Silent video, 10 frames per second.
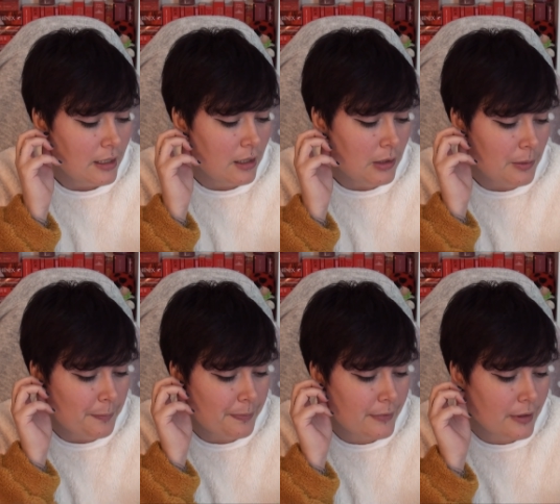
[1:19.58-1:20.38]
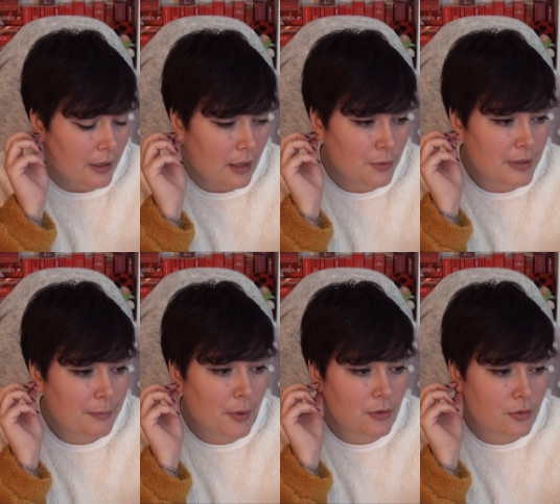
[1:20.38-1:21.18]
Euh, à une
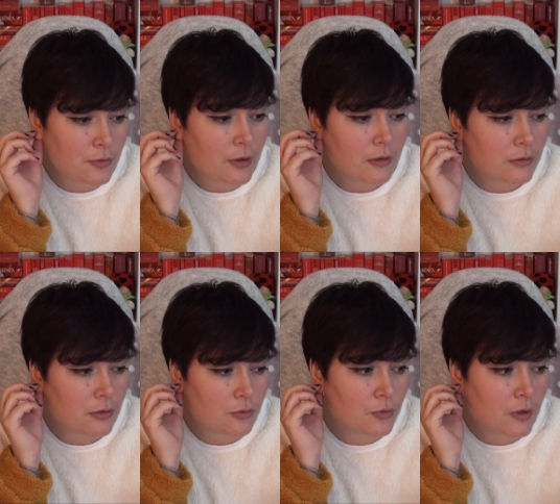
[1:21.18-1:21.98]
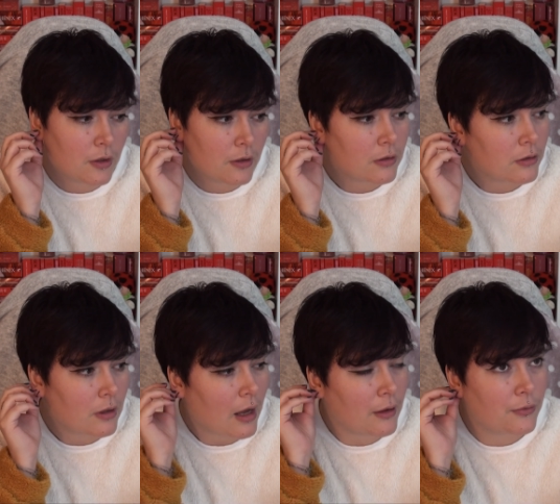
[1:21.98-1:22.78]
époque, enfin euh, en tout cas euh,
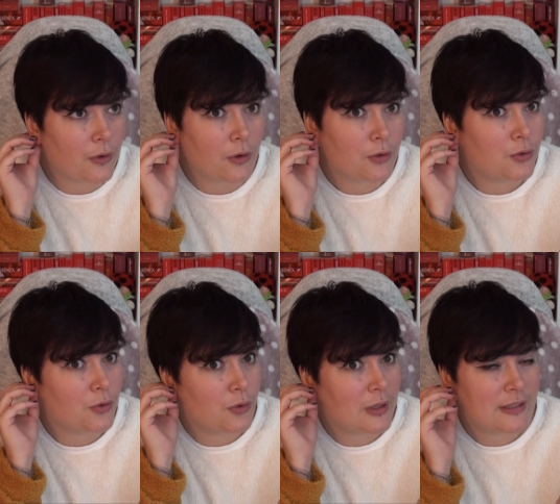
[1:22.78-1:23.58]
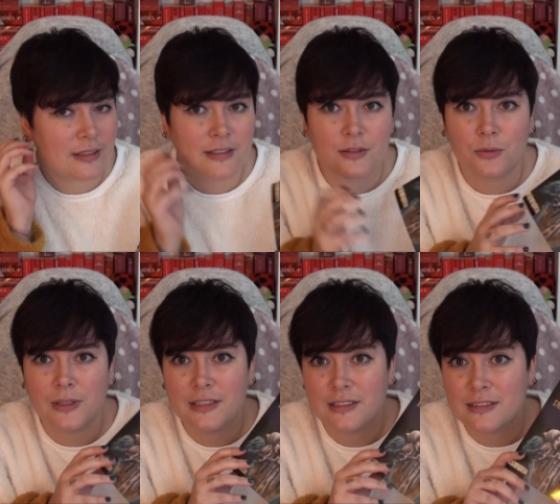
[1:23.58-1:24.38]
avant que les éditions
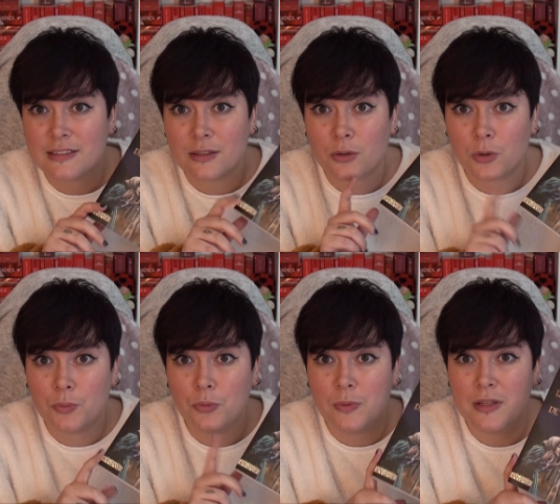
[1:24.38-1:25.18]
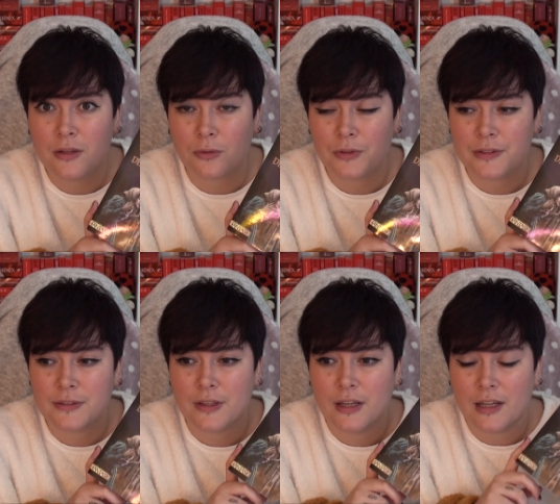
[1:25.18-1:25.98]
Inis republient en
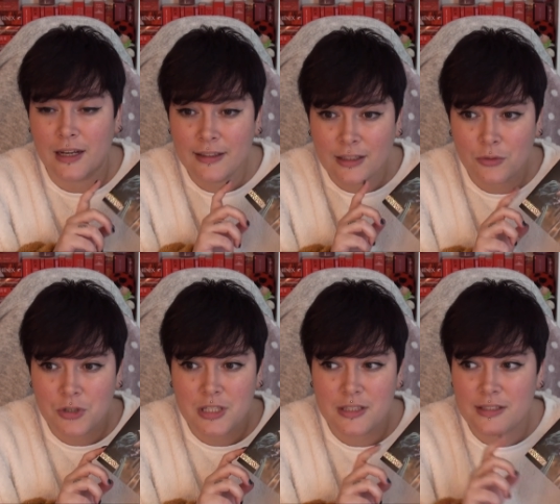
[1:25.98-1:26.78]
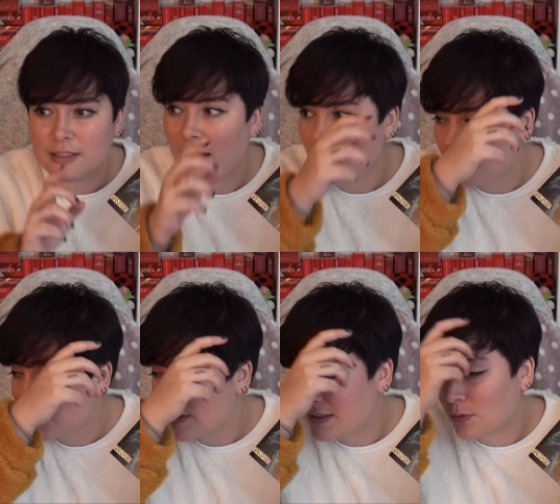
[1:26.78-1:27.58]
fait la trilogie initiale,
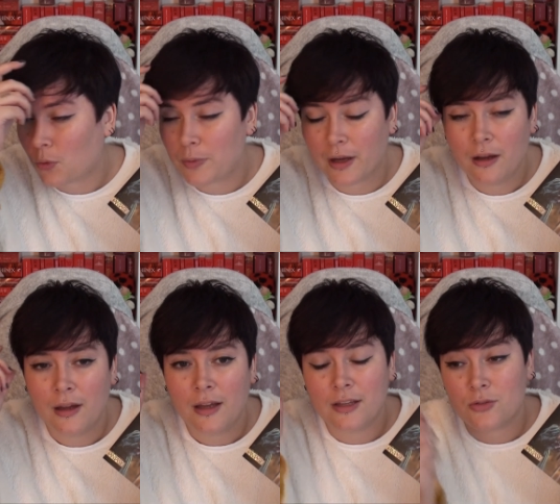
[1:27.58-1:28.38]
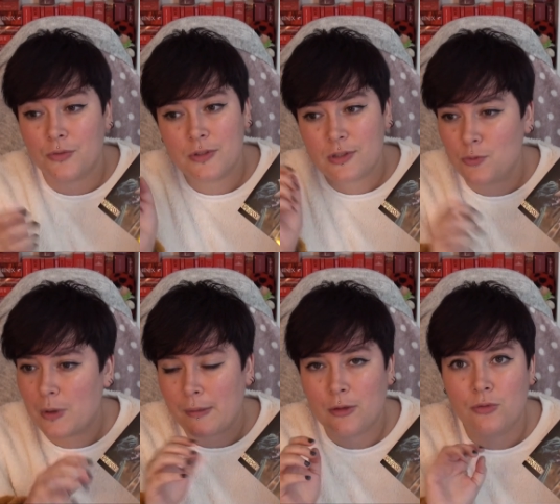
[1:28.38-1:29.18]
donc ça c'est trop bien. Ils ont fait des
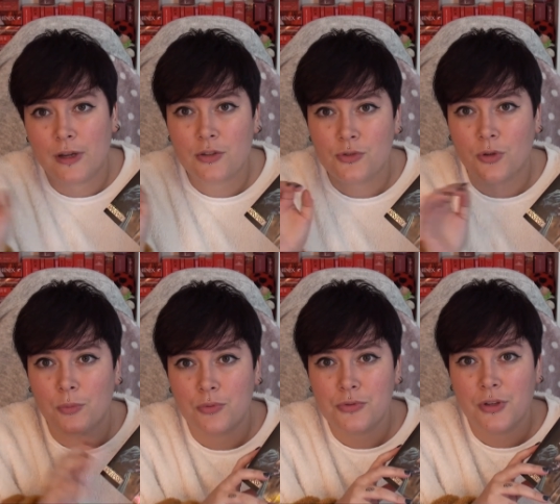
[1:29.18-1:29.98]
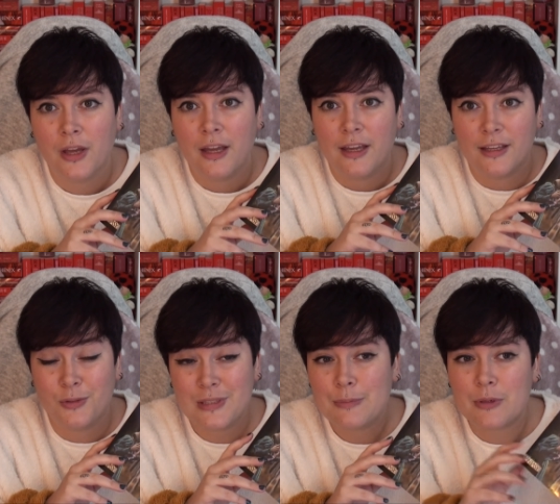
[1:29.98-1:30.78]
super belles couvertures en plus, et
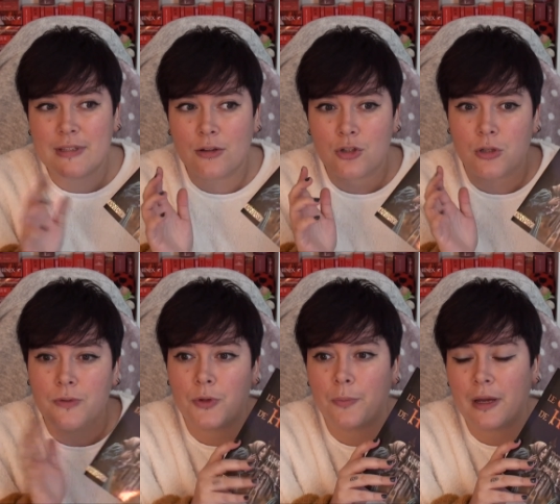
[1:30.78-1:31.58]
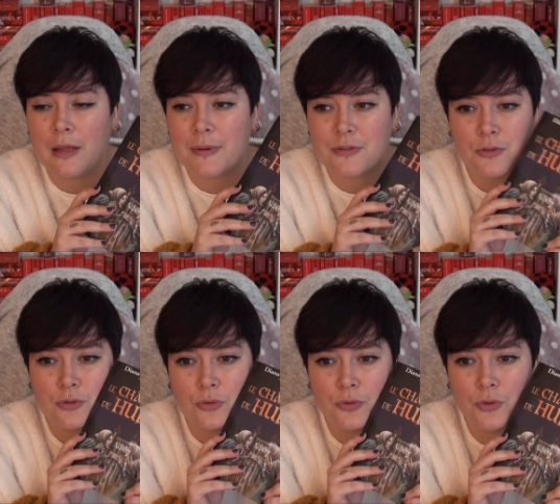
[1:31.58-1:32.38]
donc c'est pour ça que j'ai envie d'en t'en parler parce que
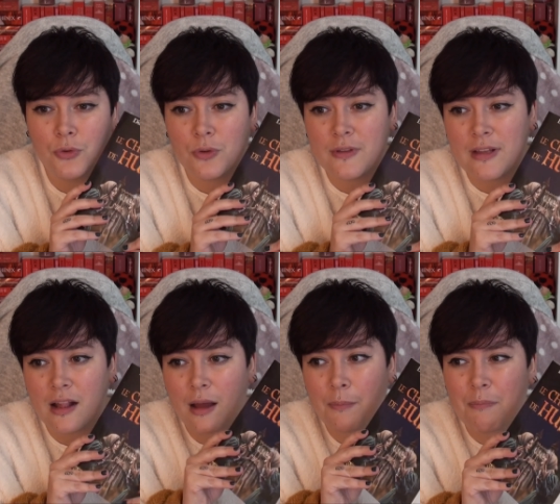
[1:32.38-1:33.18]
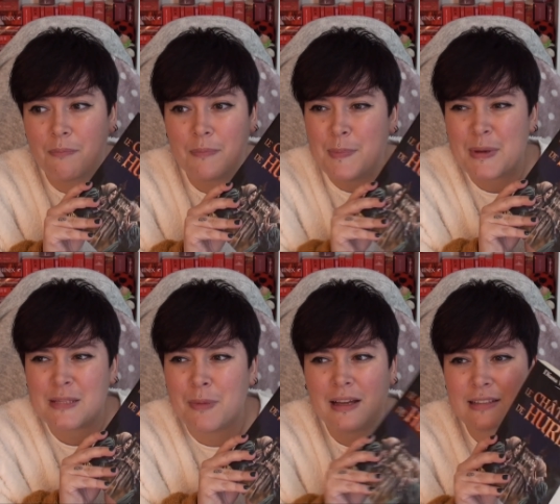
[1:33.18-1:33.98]
je trouve qu'il il a il
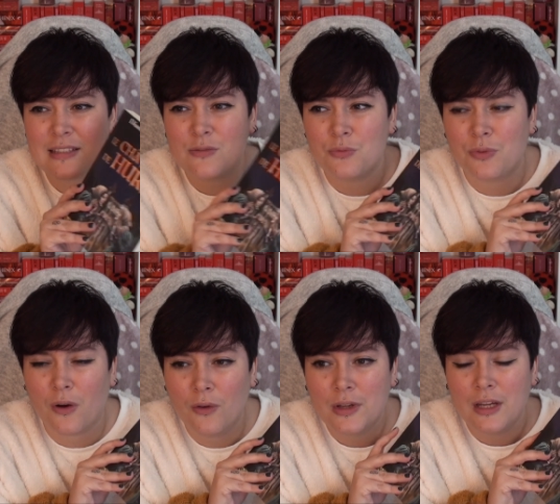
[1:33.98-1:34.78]
passe pas assez souvent,